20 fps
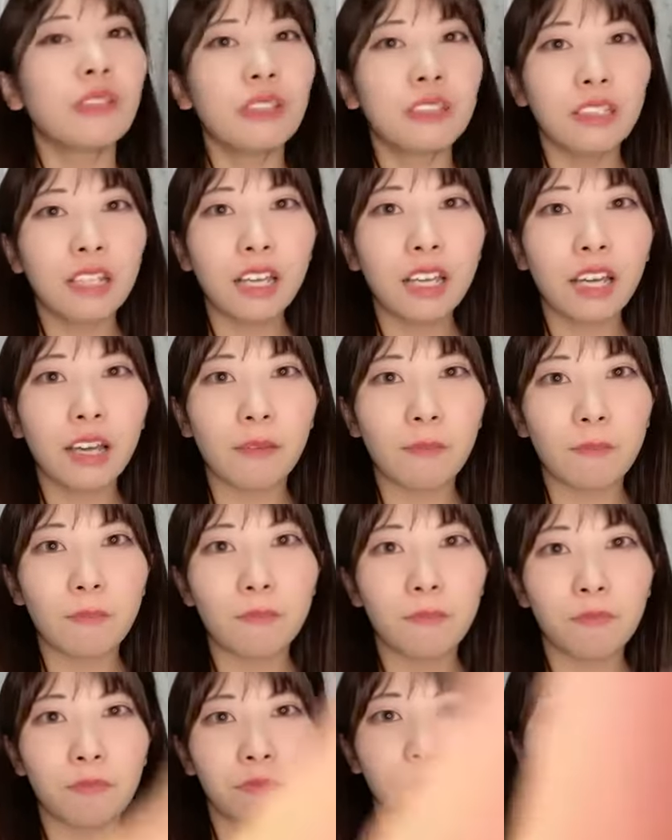ね
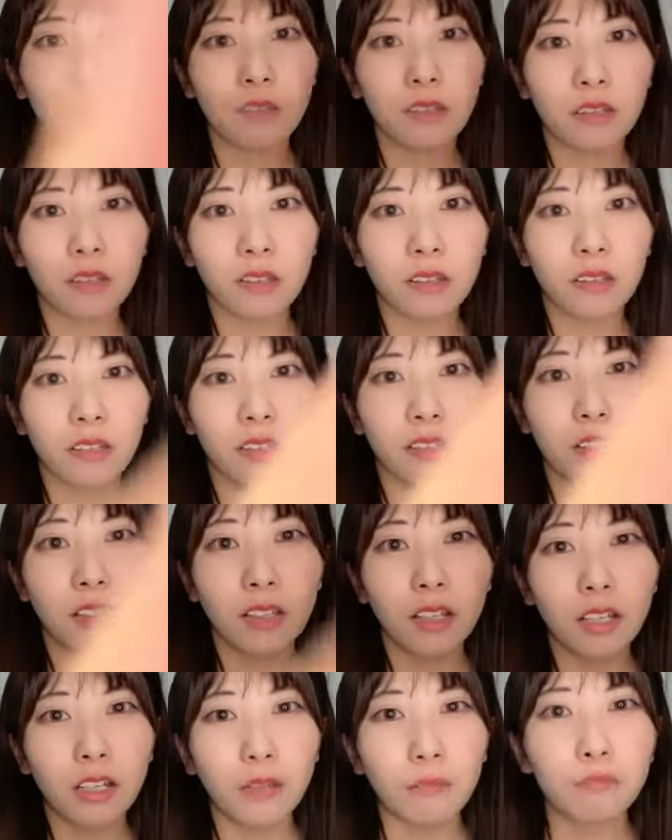
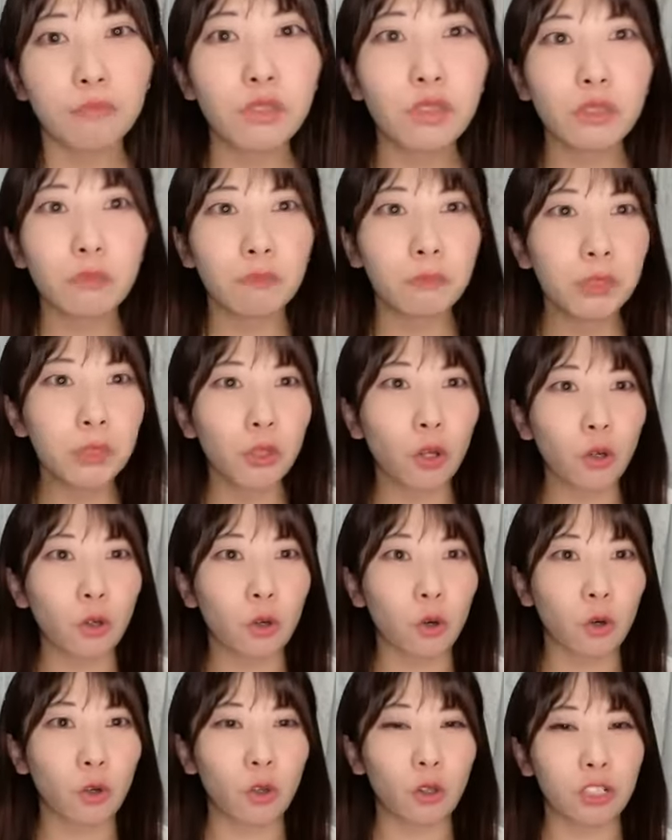無無の
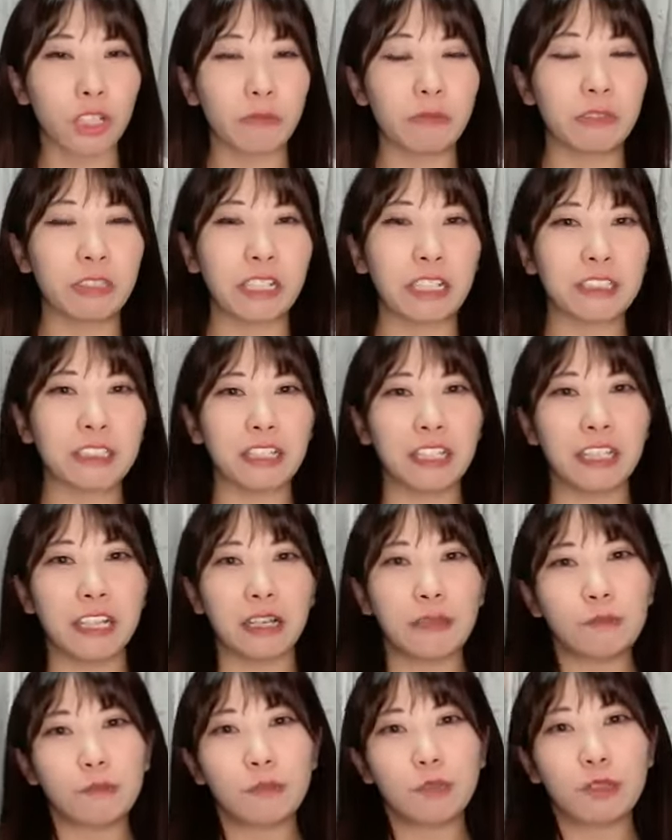心で向かったね
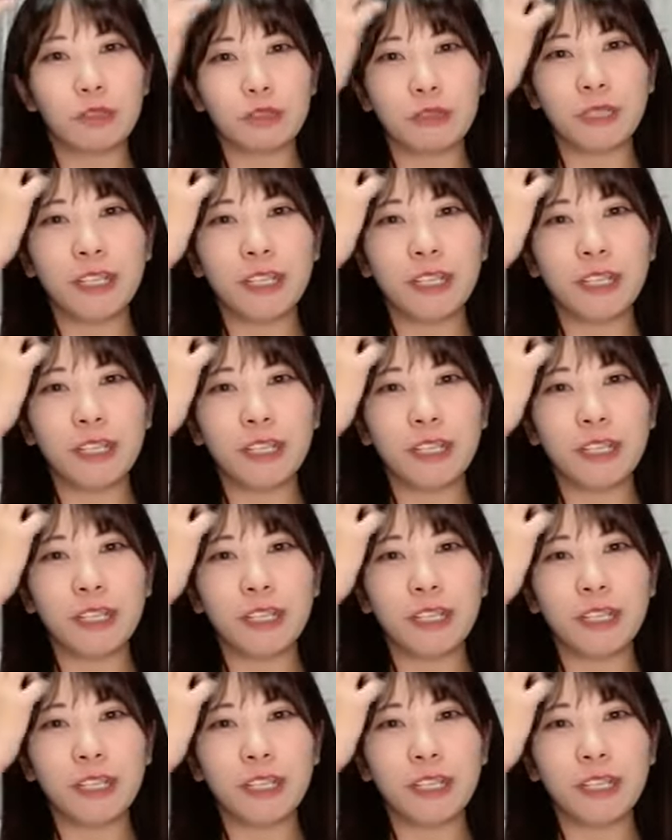無